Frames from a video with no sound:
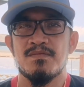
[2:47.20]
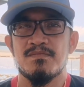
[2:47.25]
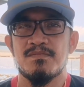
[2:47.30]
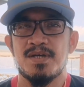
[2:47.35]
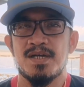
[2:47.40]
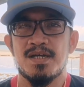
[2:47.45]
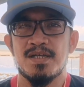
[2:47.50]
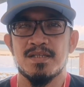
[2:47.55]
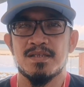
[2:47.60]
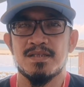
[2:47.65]

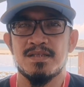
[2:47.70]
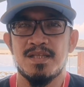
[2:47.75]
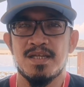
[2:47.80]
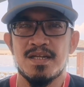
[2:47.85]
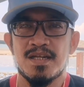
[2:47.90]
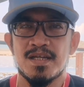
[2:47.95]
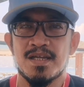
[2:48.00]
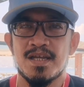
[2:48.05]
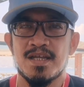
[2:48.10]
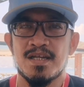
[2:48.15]
But
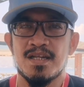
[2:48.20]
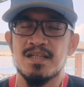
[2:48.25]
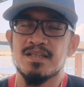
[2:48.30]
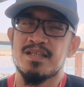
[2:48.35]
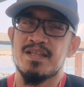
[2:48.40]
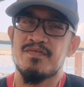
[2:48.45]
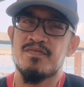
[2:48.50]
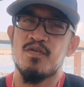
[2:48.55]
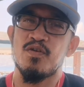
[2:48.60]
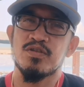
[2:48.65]
then again,
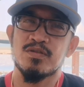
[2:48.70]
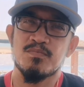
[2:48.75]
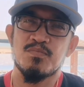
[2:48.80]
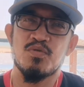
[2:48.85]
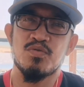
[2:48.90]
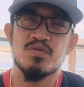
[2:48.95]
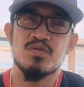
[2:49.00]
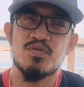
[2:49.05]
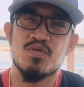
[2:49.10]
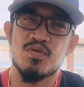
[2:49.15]
ang default
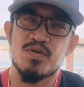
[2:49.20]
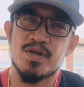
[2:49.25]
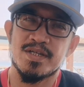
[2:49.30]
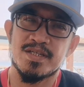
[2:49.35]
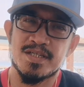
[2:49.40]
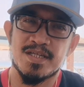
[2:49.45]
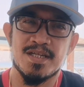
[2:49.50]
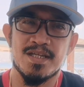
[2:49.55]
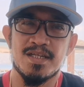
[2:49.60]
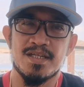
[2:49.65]
mode ko
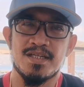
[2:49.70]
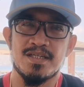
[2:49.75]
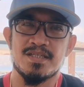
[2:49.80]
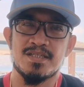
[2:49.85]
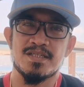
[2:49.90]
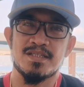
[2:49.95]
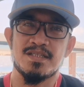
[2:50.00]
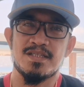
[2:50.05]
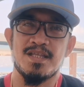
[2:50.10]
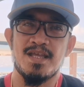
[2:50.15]
kasi
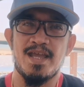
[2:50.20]
is